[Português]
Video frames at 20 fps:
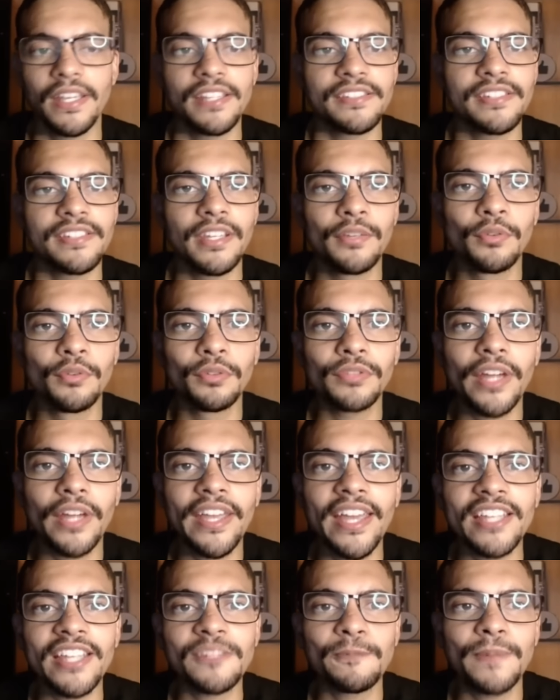Segundo a
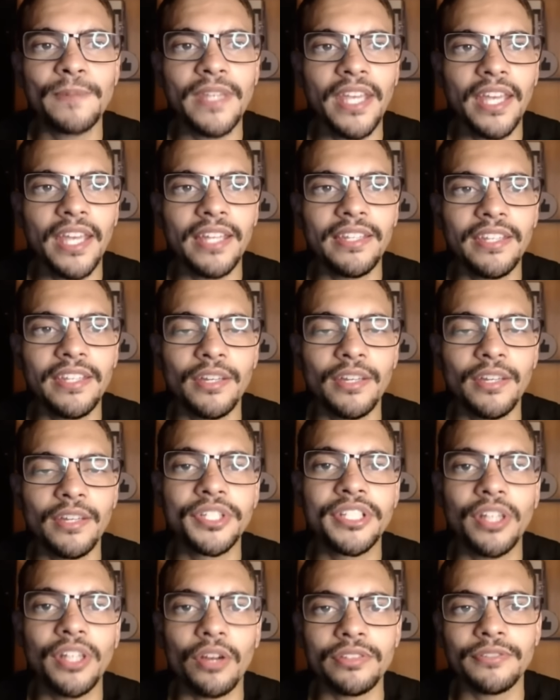ESPN, o
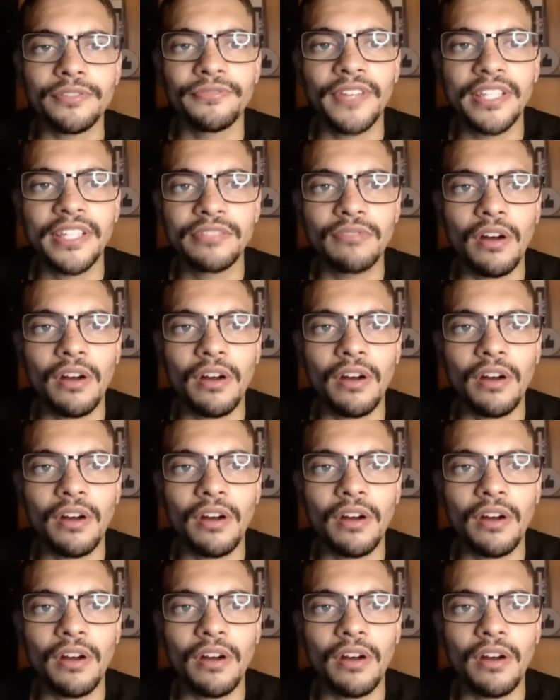Chelsea fez